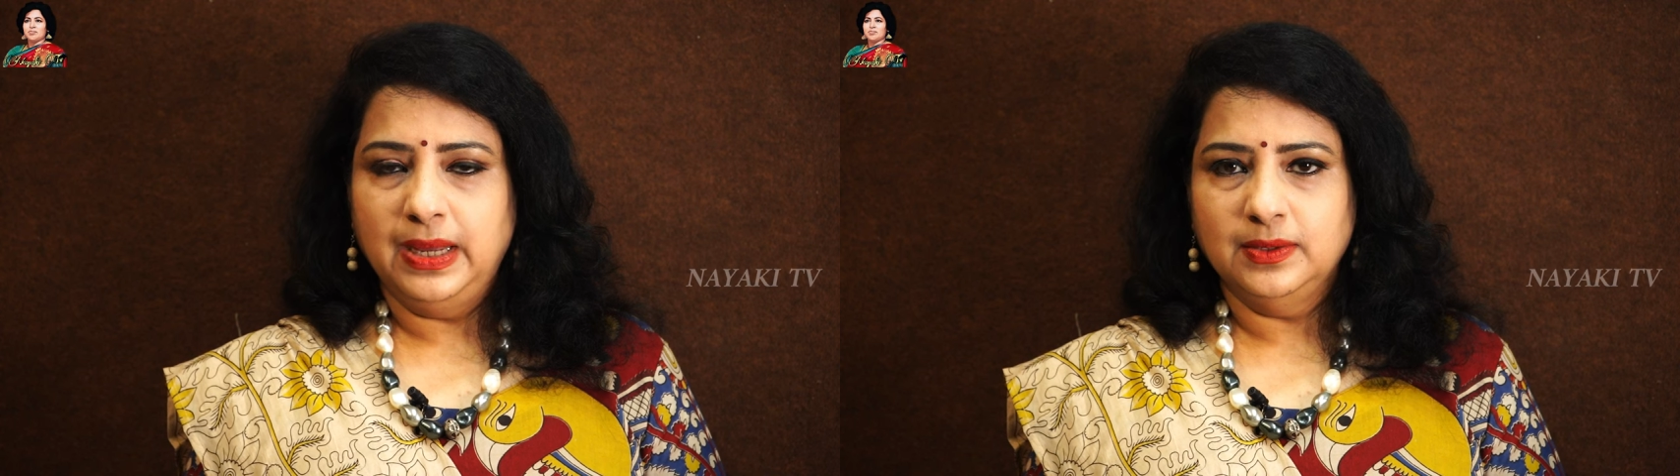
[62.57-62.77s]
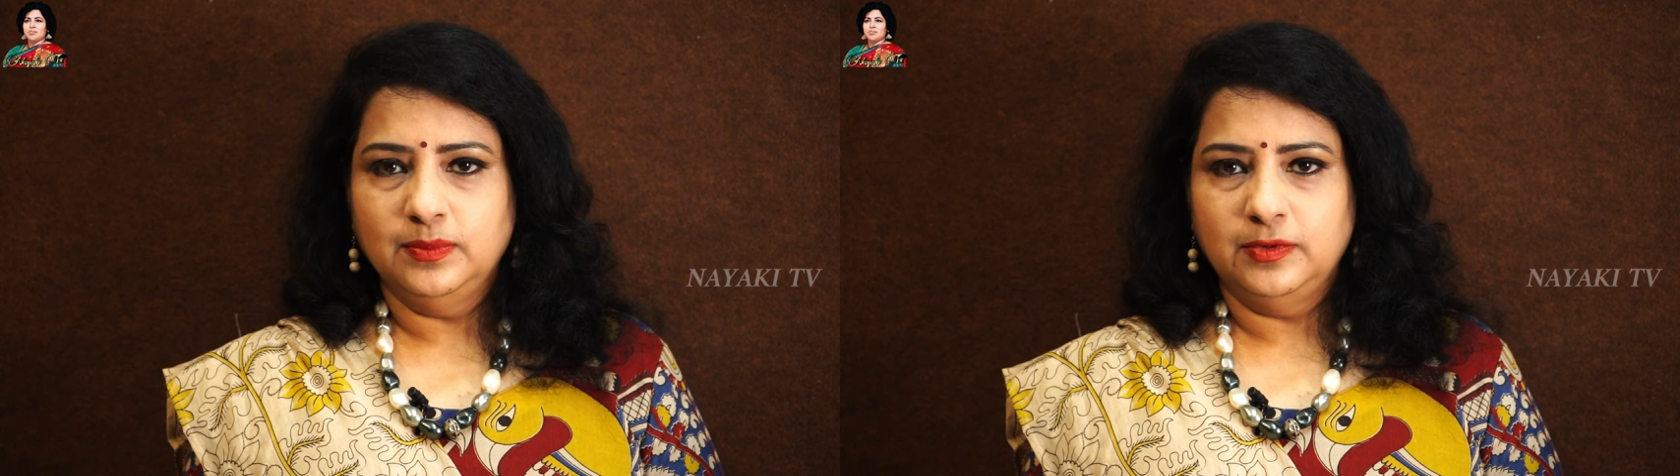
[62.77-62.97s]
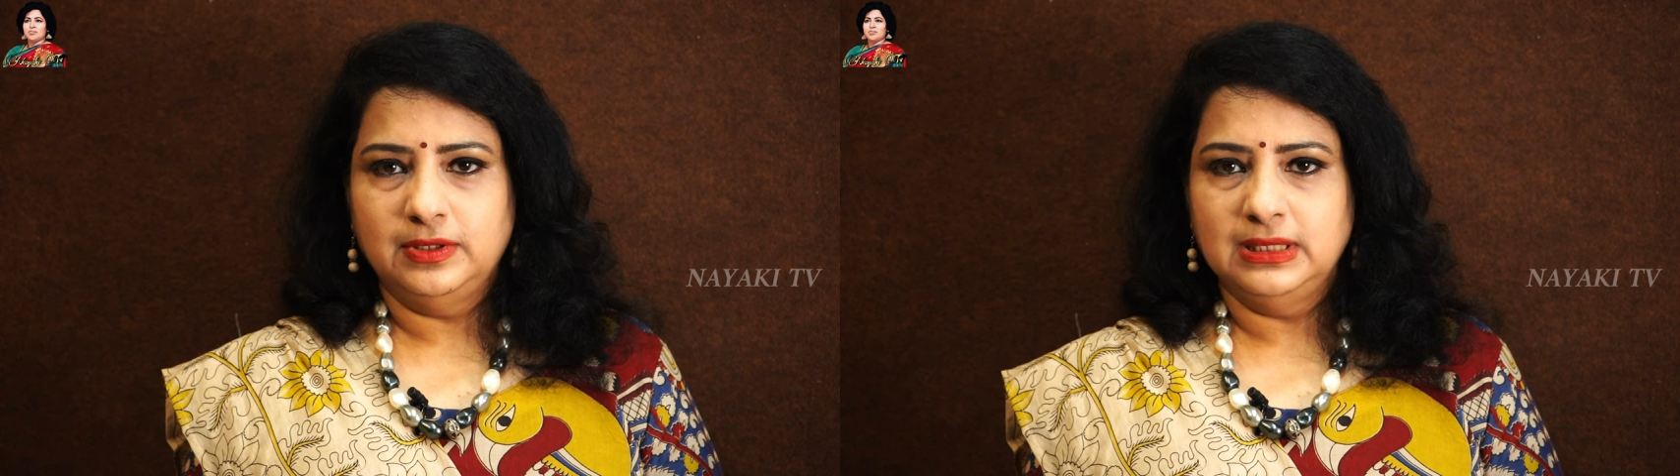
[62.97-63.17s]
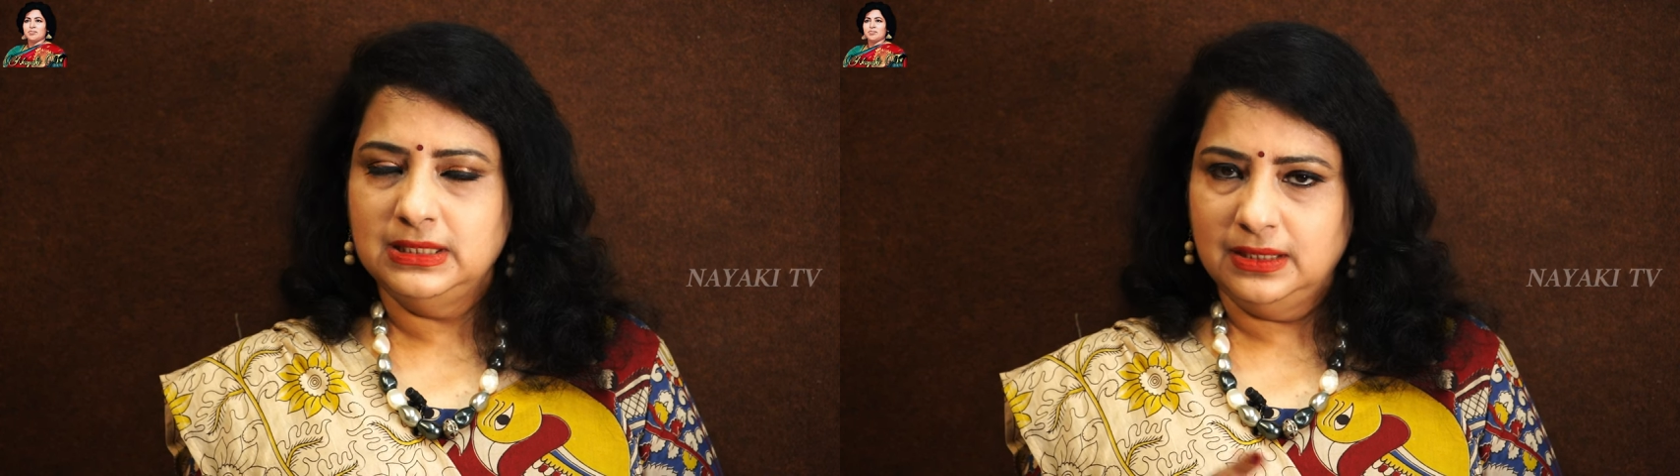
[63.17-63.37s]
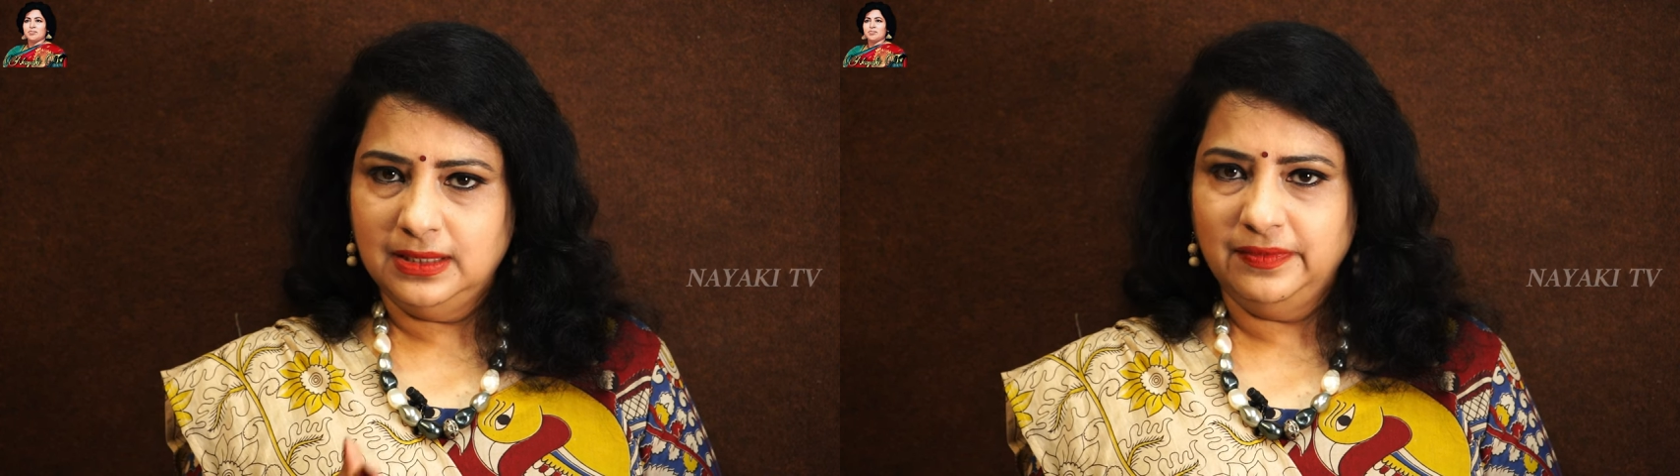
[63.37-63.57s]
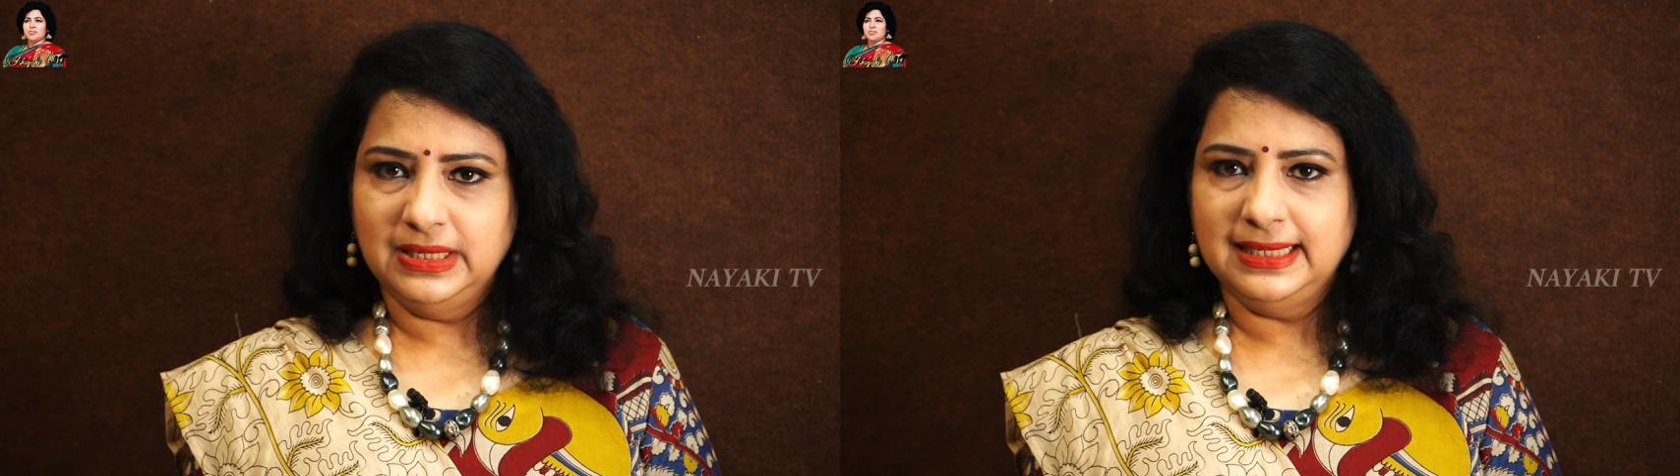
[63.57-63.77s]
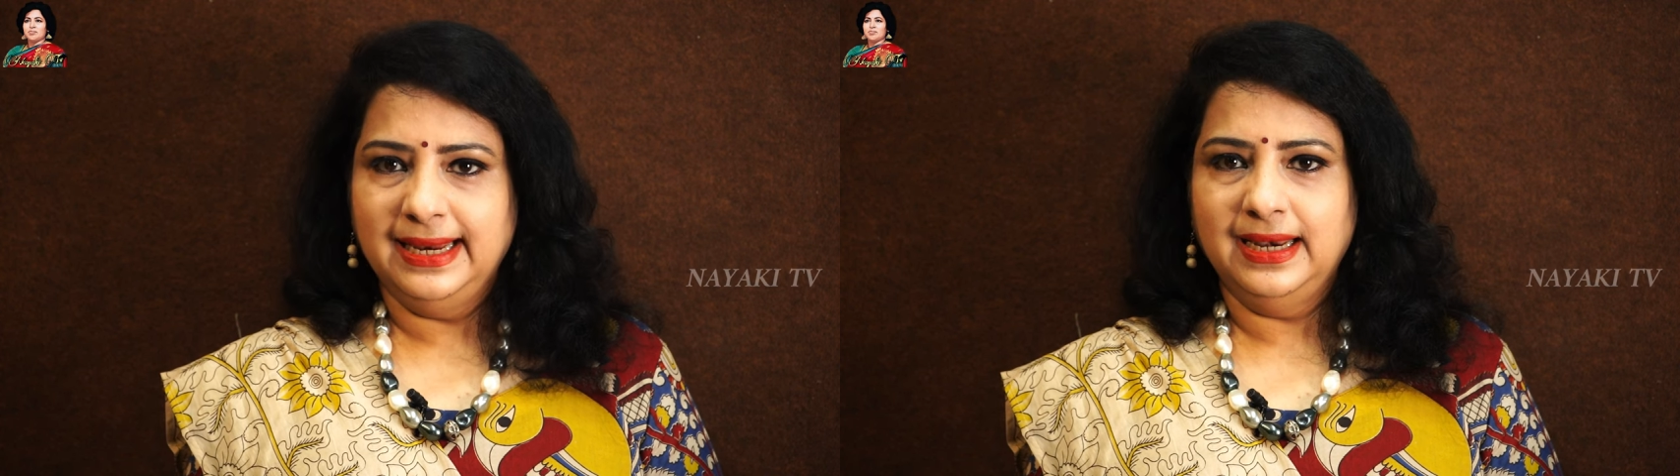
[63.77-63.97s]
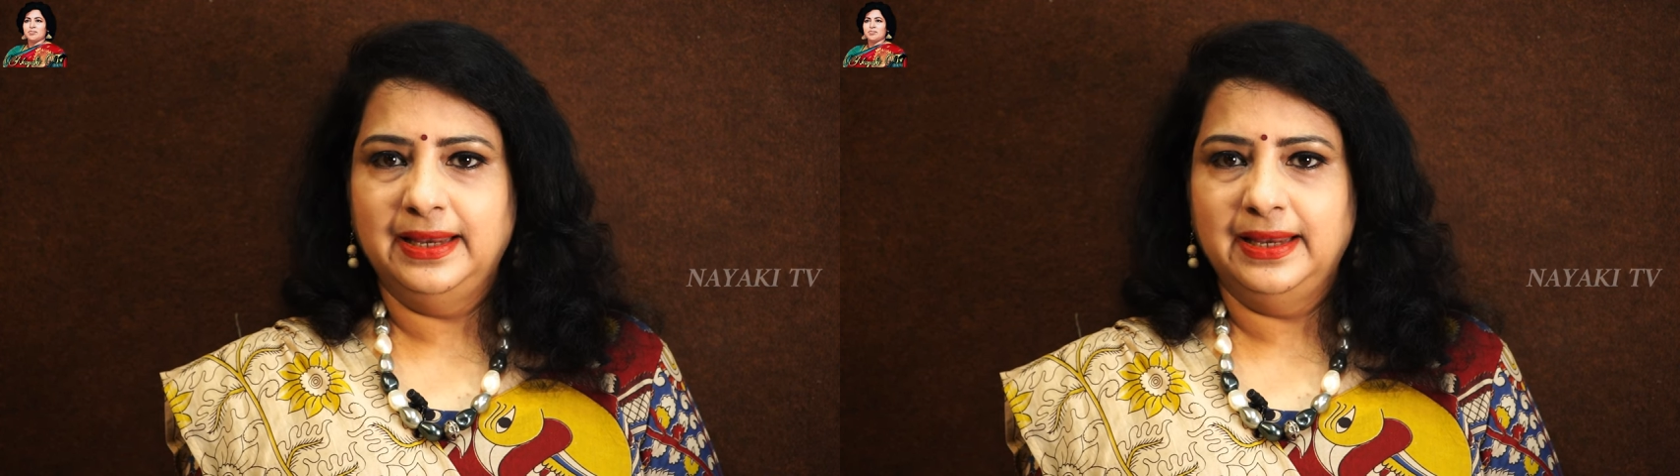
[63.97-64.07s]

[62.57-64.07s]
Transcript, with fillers: பார்க்கும்பொழுது சின்ன வயசுலேயே